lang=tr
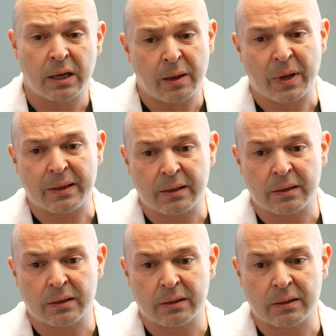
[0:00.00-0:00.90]
hemen
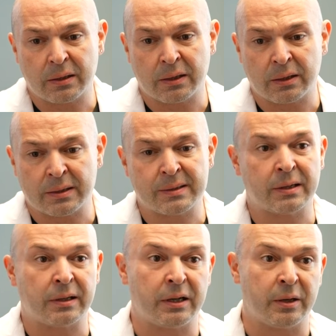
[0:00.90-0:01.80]
e,
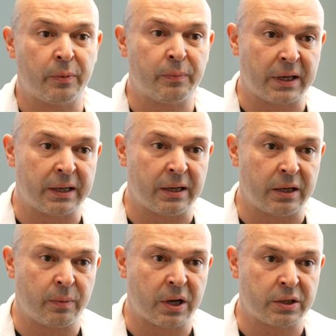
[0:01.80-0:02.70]
hazırlıklarını yapıp
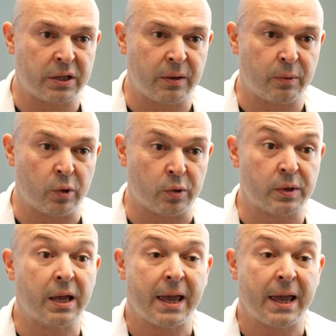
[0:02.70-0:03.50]
nakillerini başlayabiliyoruz.